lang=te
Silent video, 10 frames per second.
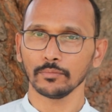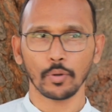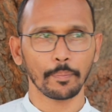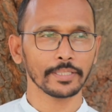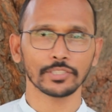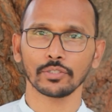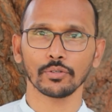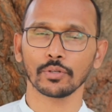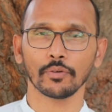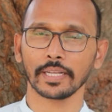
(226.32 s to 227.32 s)
బొప్పాయి
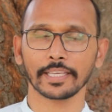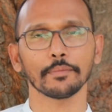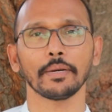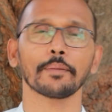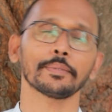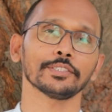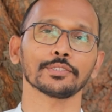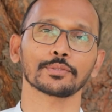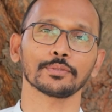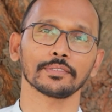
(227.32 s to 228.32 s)
చెట్లు ఉన్న వాళ్ళకి ఇది బాగా
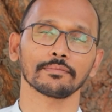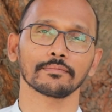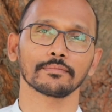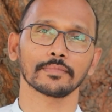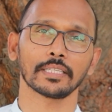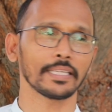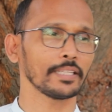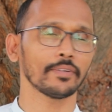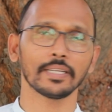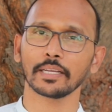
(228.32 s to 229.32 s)
పనిచేస్తుంది
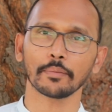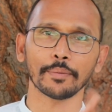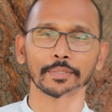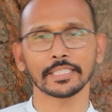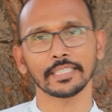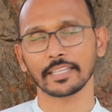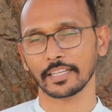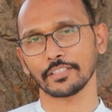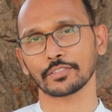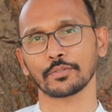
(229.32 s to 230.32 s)
లేని వాళ్ళు ఇంక మామిడి జీడే
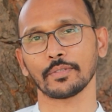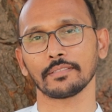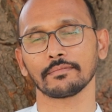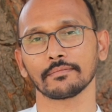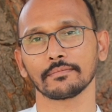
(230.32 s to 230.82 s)
ట్రై చేసుకోవాలి